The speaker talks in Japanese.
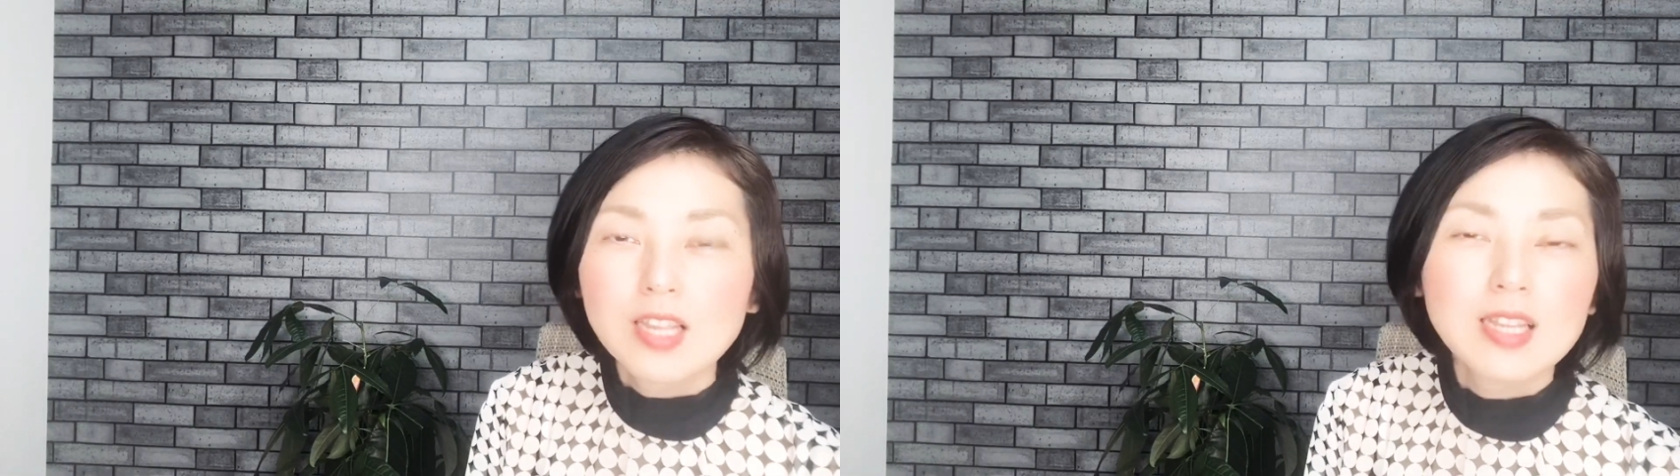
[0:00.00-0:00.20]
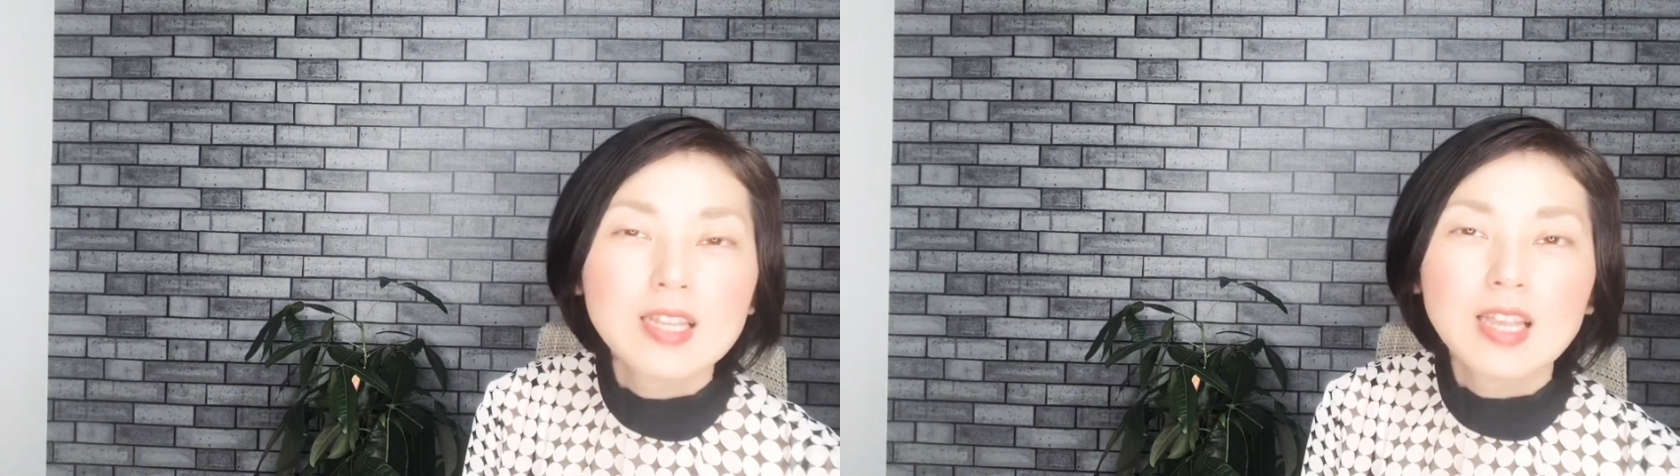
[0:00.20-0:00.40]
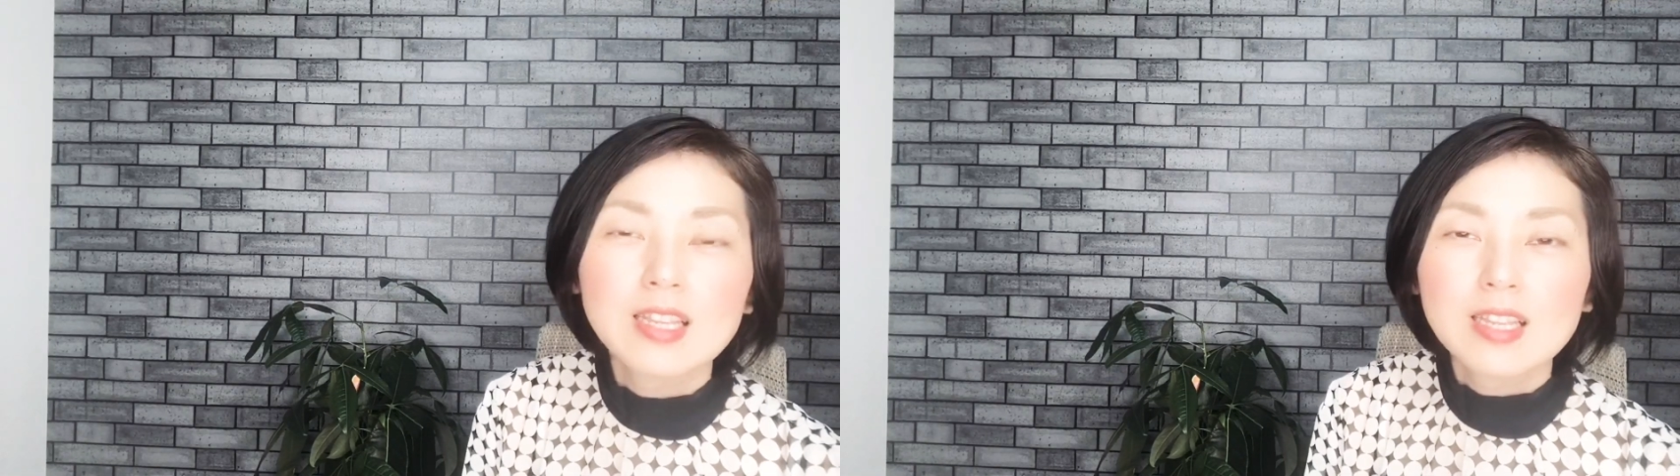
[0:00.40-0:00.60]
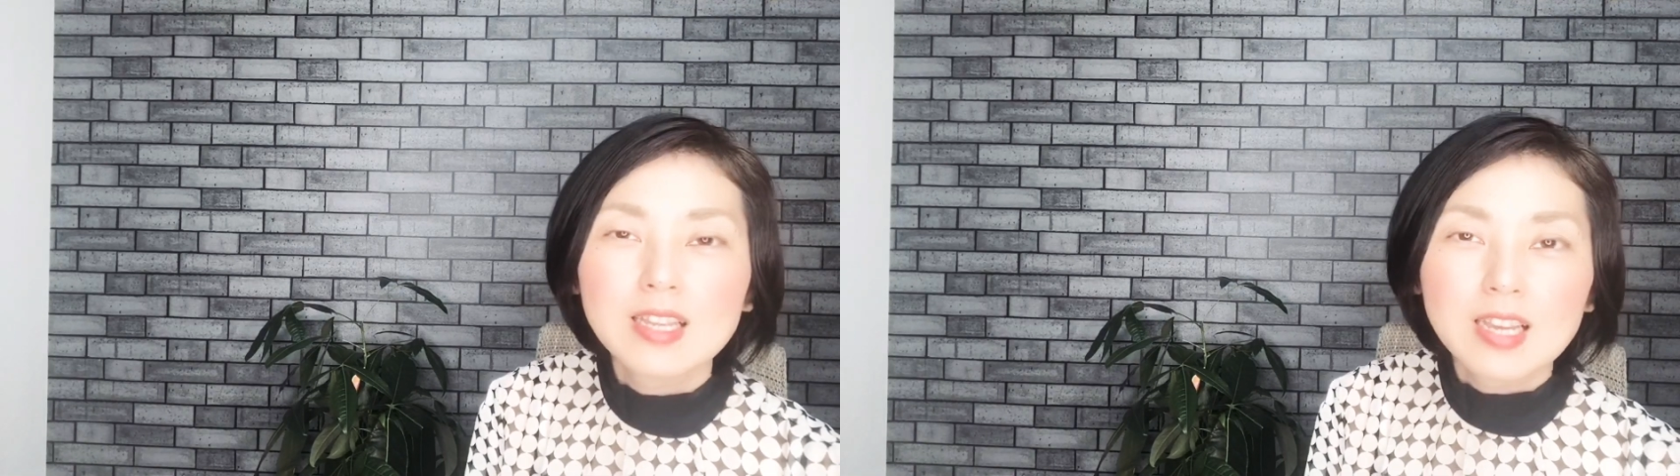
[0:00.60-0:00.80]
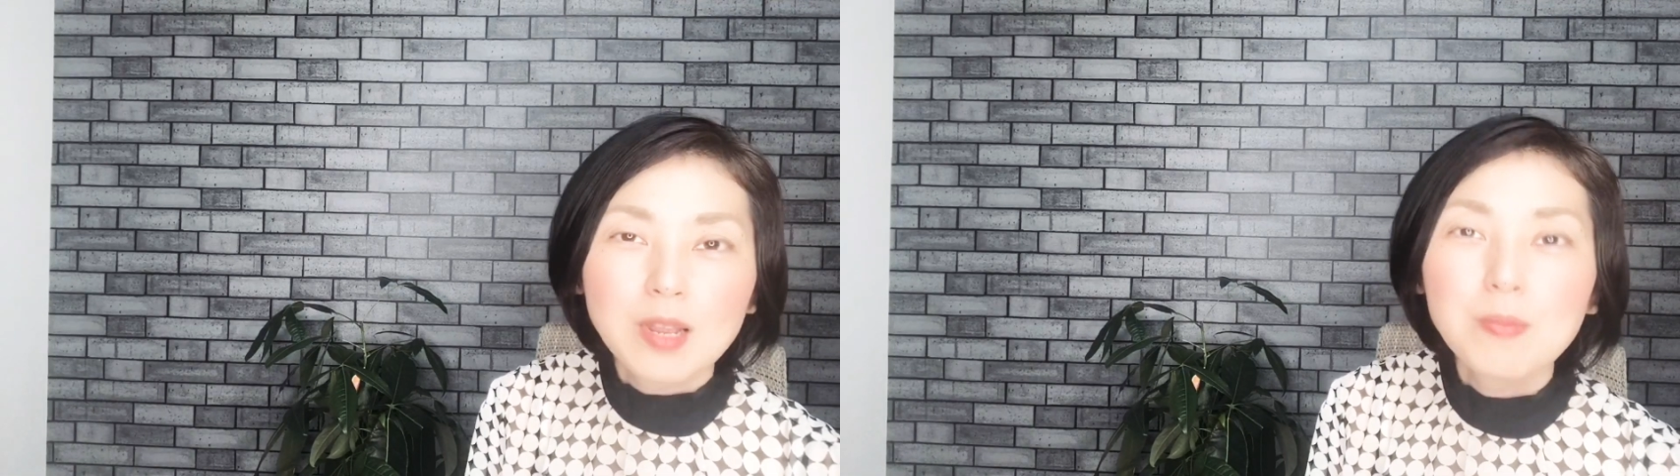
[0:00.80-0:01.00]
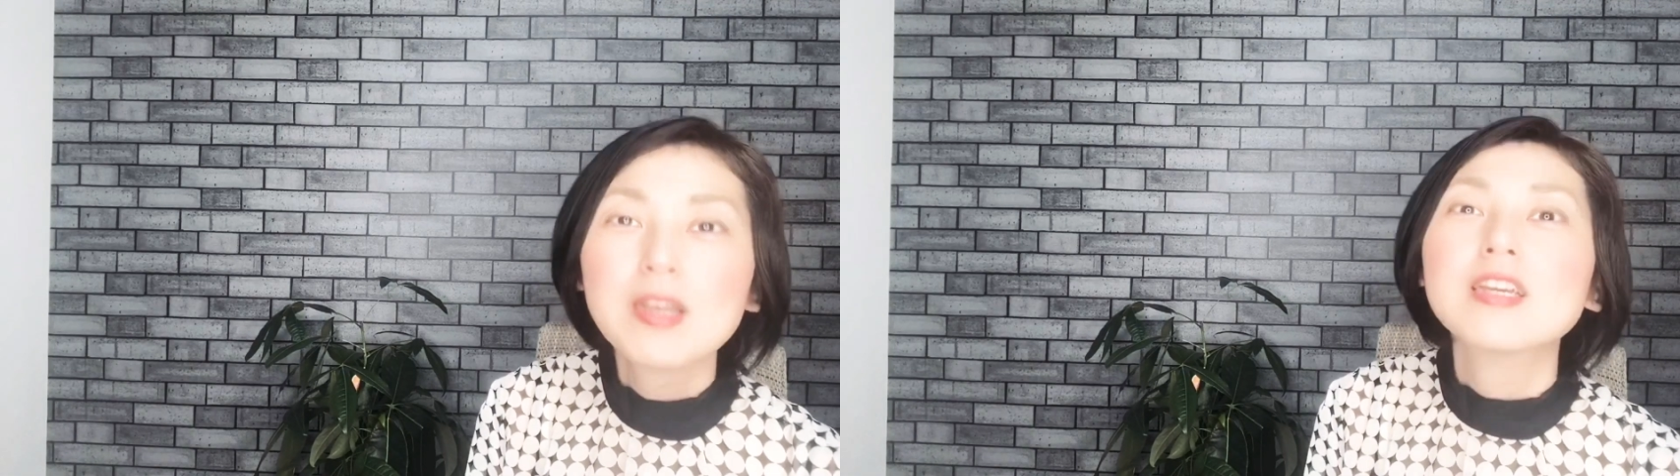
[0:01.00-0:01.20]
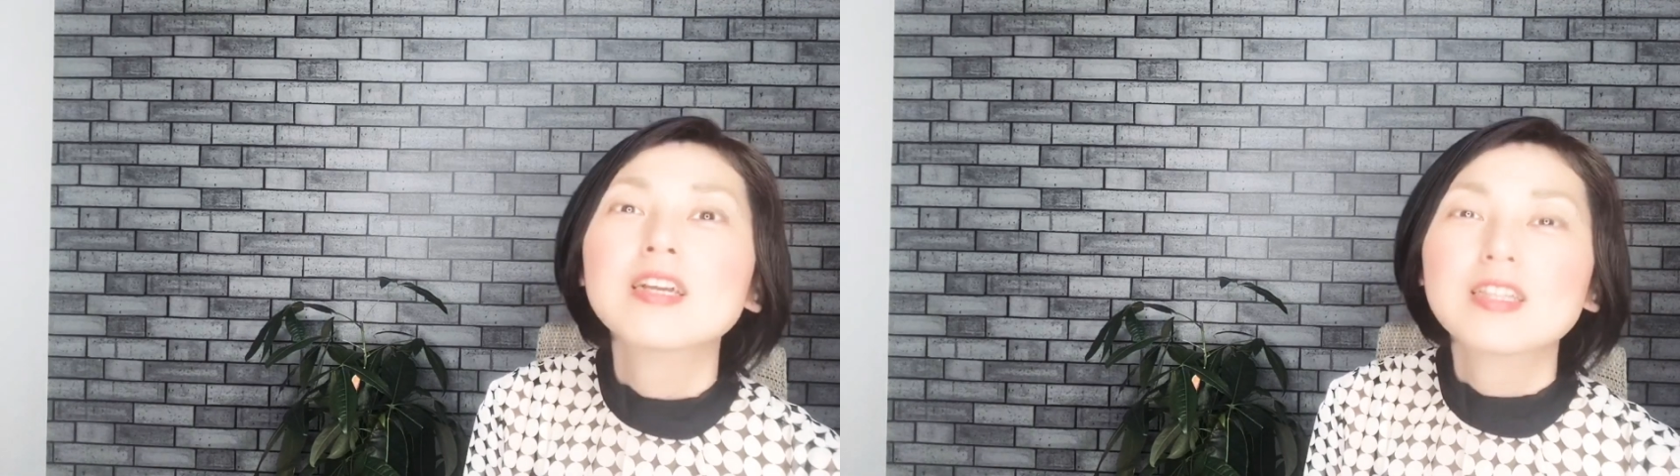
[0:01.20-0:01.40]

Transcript: いっていただければいいか